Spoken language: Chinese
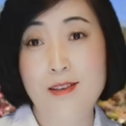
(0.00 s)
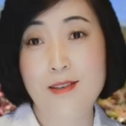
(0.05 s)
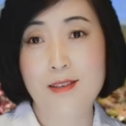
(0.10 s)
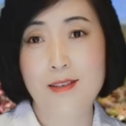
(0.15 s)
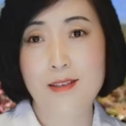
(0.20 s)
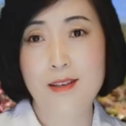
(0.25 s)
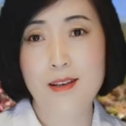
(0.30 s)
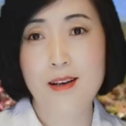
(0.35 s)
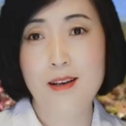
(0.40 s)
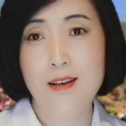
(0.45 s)
始
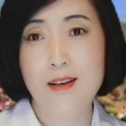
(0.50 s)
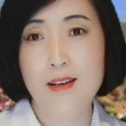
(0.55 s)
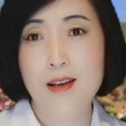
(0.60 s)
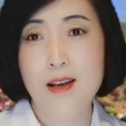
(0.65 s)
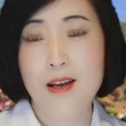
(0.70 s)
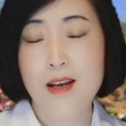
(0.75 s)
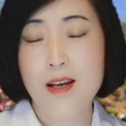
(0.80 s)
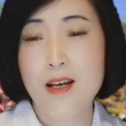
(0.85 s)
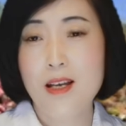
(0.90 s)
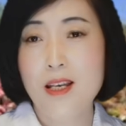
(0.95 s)
了，
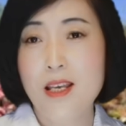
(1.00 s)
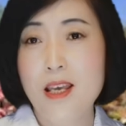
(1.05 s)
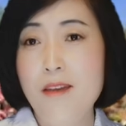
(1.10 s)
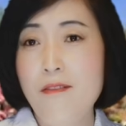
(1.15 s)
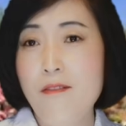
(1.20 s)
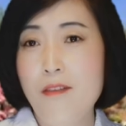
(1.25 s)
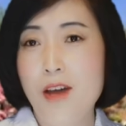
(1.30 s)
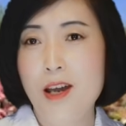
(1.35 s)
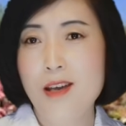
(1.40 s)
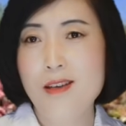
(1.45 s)

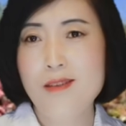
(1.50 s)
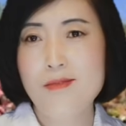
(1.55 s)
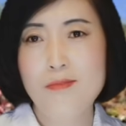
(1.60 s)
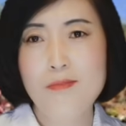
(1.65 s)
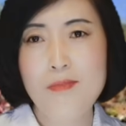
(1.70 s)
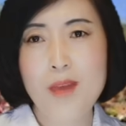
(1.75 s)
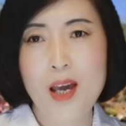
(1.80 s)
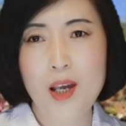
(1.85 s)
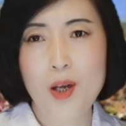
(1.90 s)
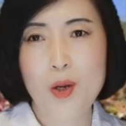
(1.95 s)
因为
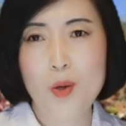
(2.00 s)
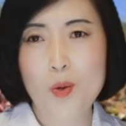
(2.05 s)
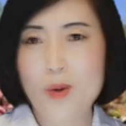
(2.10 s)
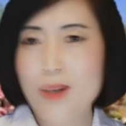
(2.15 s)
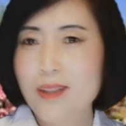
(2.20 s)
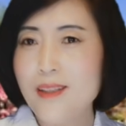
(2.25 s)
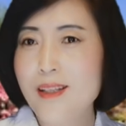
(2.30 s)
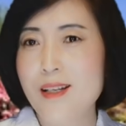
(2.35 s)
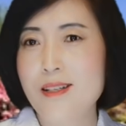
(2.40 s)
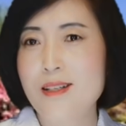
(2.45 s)
美
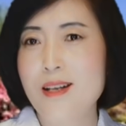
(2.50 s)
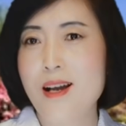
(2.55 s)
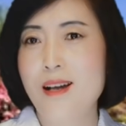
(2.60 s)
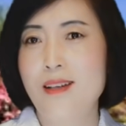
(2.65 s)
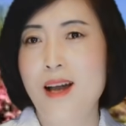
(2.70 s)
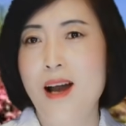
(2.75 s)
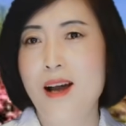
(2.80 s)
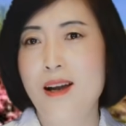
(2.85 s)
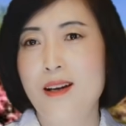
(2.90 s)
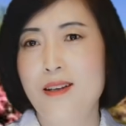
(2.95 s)
国盯上
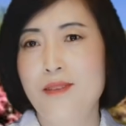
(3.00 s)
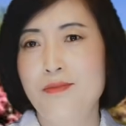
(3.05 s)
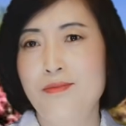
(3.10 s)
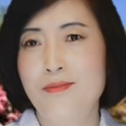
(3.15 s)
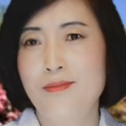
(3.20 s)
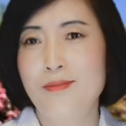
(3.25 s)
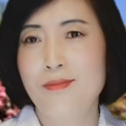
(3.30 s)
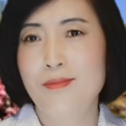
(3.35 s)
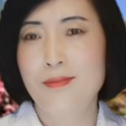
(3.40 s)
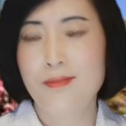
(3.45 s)
他了。
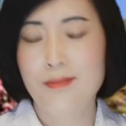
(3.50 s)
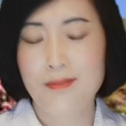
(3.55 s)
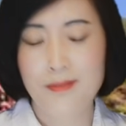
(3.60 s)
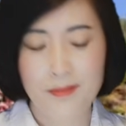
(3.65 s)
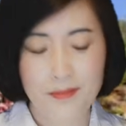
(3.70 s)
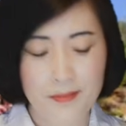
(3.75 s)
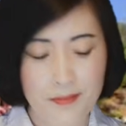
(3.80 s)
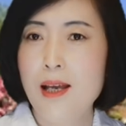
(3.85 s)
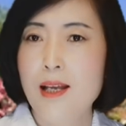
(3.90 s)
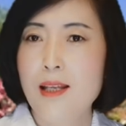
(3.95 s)

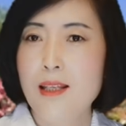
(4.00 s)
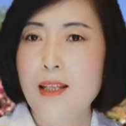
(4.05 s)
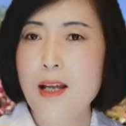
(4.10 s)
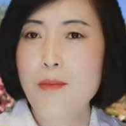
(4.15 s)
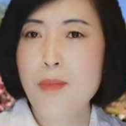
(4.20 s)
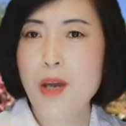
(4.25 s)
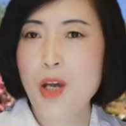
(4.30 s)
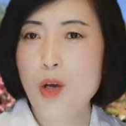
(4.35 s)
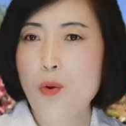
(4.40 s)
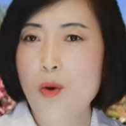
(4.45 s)
那
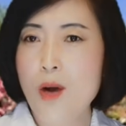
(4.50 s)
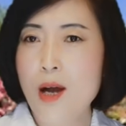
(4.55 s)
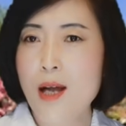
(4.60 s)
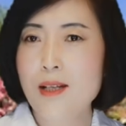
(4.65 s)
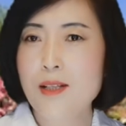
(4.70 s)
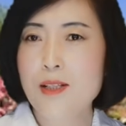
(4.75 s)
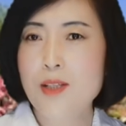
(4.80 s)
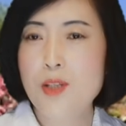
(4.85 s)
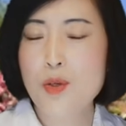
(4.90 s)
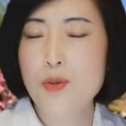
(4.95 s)
美国
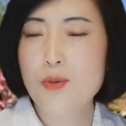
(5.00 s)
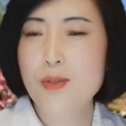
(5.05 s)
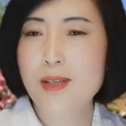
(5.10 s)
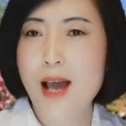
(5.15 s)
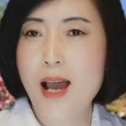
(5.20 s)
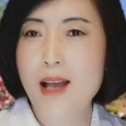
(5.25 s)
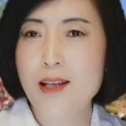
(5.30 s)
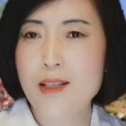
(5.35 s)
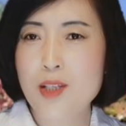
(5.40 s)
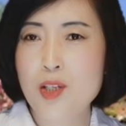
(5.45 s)
就
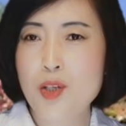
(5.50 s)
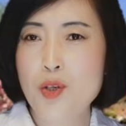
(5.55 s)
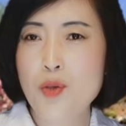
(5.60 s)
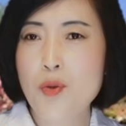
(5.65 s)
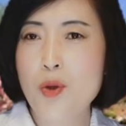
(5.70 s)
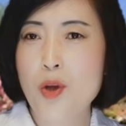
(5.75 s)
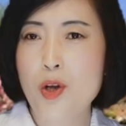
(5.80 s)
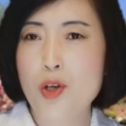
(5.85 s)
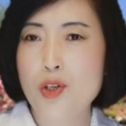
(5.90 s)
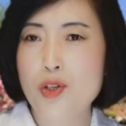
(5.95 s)
在七
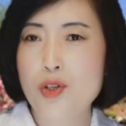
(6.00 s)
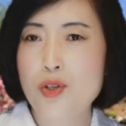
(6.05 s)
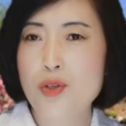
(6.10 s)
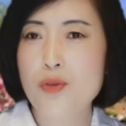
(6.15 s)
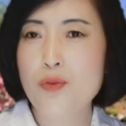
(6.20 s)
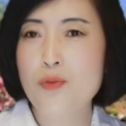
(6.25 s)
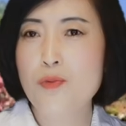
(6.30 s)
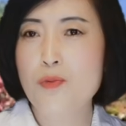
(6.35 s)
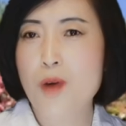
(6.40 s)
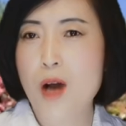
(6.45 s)
月
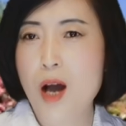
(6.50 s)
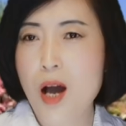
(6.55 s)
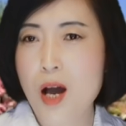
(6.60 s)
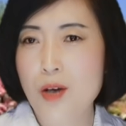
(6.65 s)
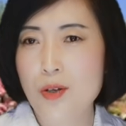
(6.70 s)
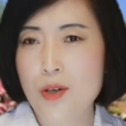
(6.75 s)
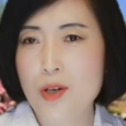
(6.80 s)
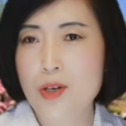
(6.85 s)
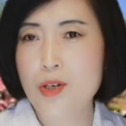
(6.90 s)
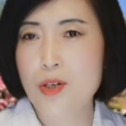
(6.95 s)
十五
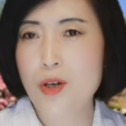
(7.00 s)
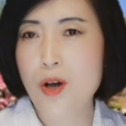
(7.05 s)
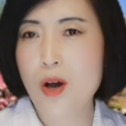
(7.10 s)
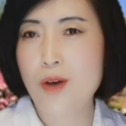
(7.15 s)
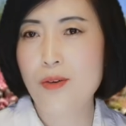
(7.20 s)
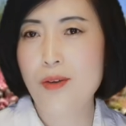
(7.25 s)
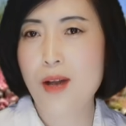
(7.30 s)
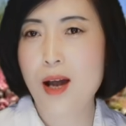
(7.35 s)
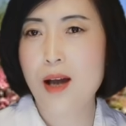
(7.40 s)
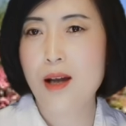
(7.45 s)
号的时
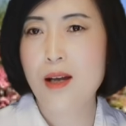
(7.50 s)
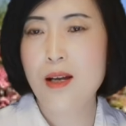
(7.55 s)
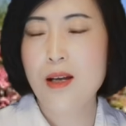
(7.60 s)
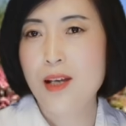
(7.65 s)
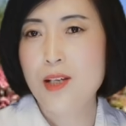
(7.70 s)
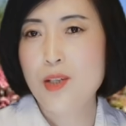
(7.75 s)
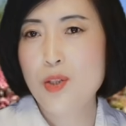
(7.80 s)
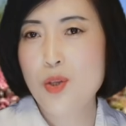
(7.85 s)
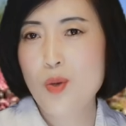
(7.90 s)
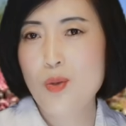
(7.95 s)
候呢，
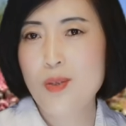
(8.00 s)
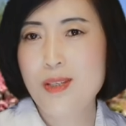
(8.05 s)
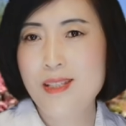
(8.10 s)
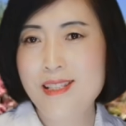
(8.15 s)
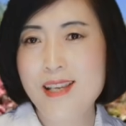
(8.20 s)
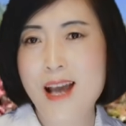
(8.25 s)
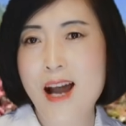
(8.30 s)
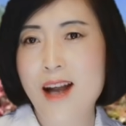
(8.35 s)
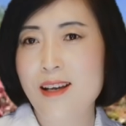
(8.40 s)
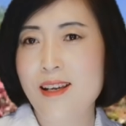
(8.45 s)
就
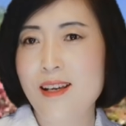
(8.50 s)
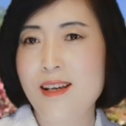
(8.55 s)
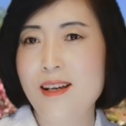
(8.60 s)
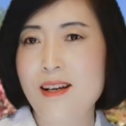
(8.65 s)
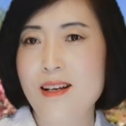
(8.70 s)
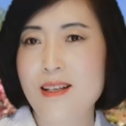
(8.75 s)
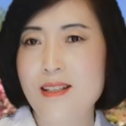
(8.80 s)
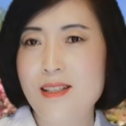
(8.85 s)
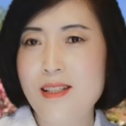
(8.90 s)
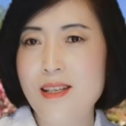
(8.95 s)
下了一
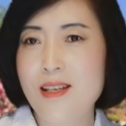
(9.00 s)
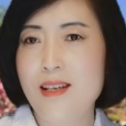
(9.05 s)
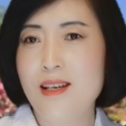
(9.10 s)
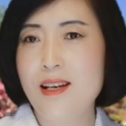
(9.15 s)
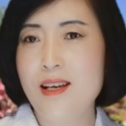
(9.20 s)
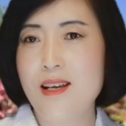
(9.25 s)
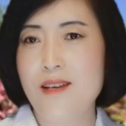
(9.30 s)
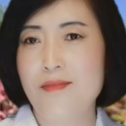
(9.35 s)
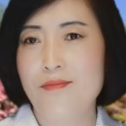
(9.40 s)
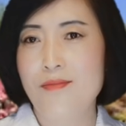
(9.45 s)
个禁
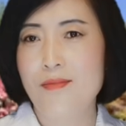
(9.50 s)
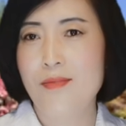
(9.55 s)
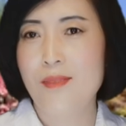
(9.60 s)
令，